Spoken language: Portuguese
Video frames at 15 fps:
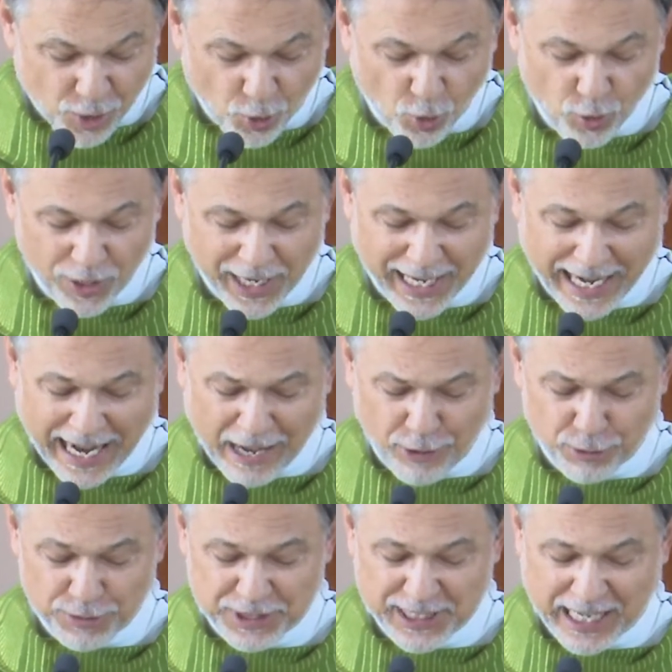o
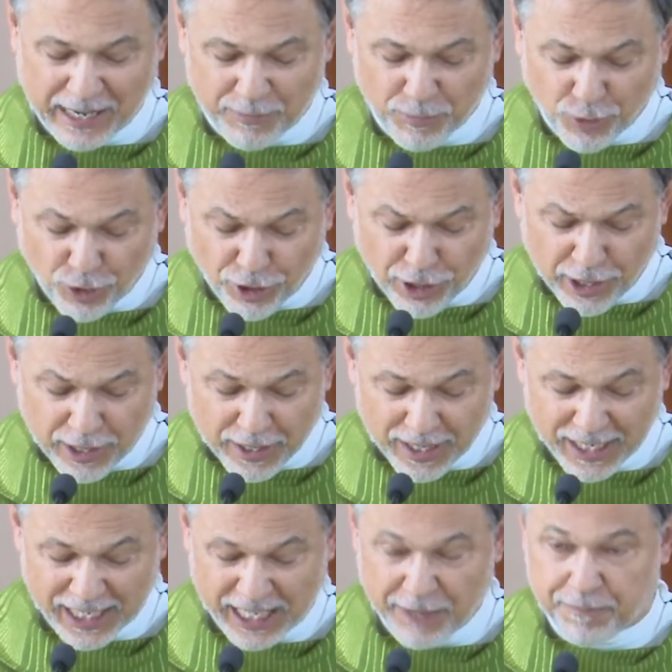grau de amor
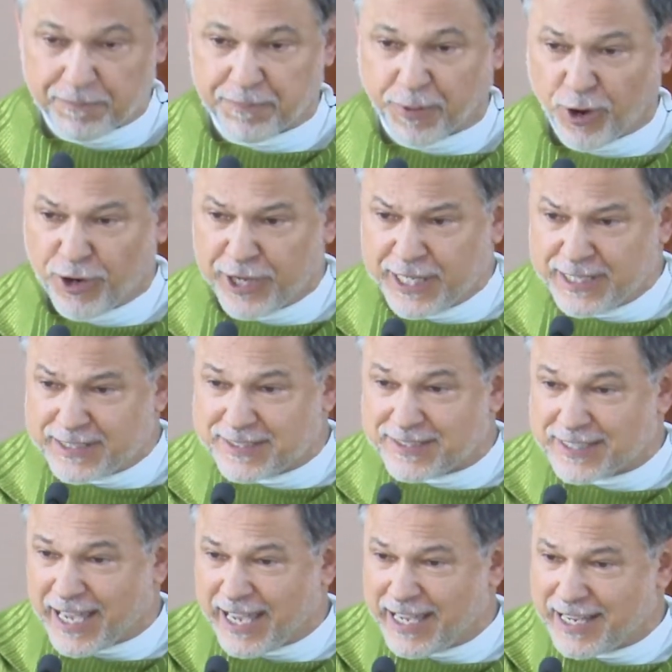que
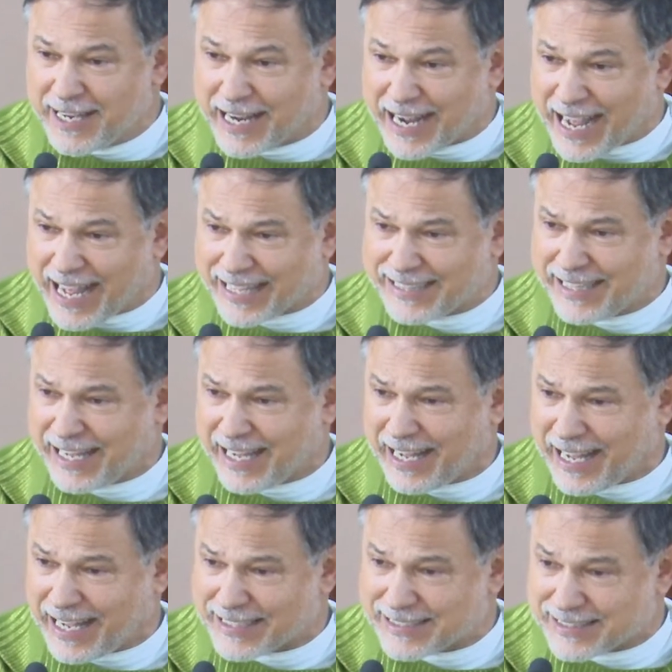pões em cada
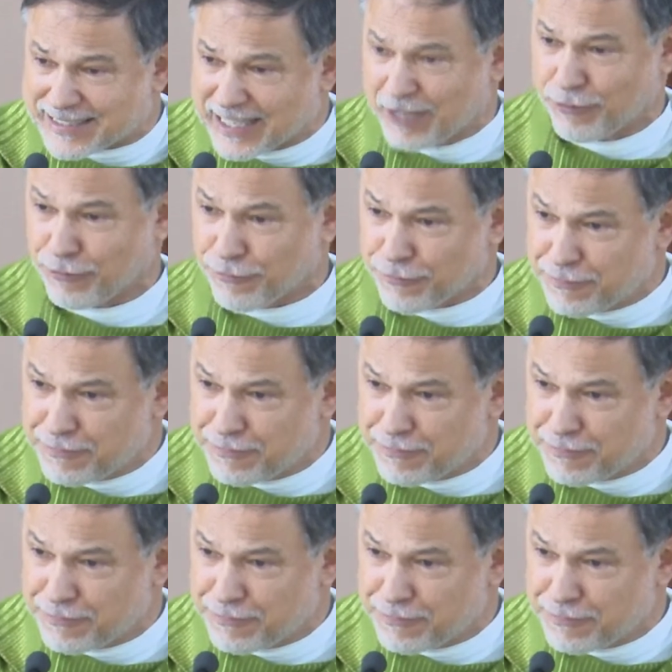ação.